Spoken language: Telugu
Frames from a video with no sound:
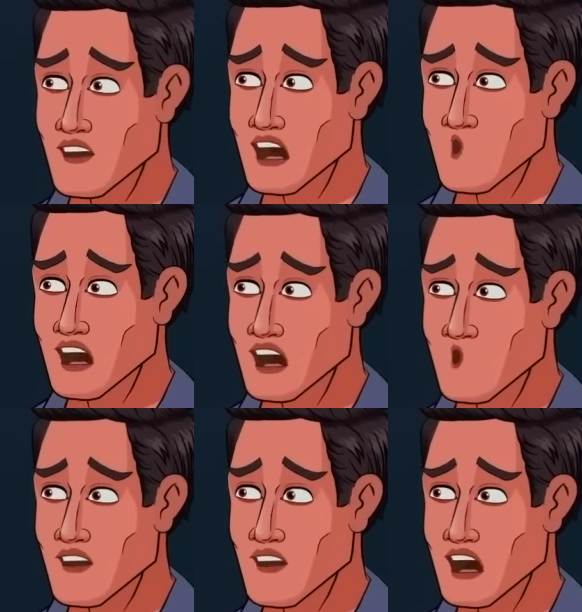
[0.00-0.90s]
అదే వీడియో
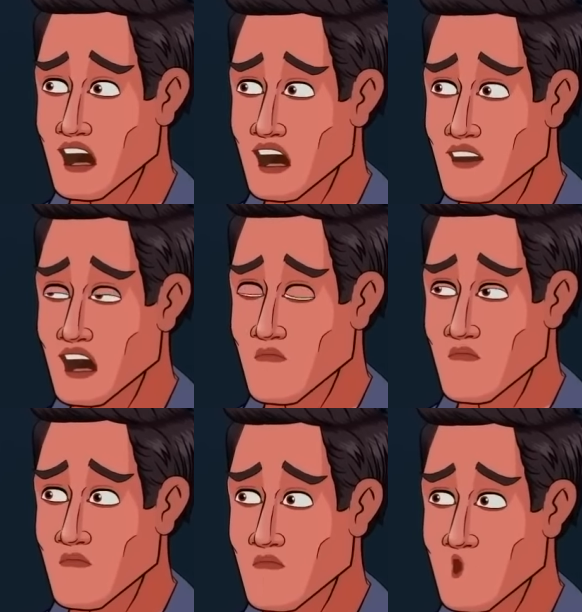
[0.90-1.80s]
చూస్తూ ఉంది
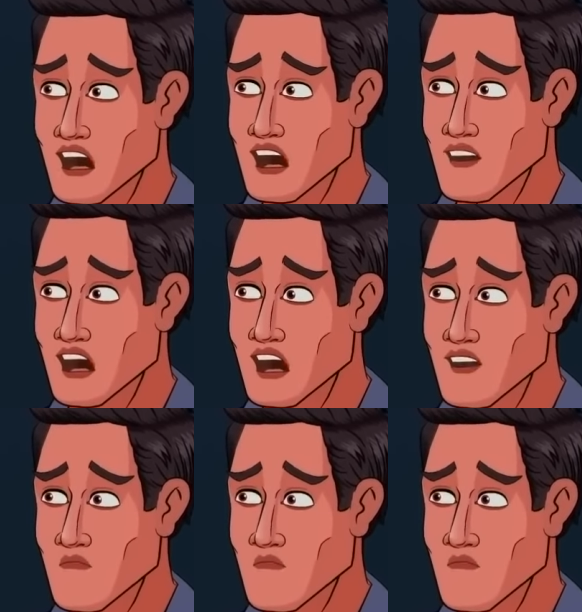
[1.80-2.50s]
అందుకని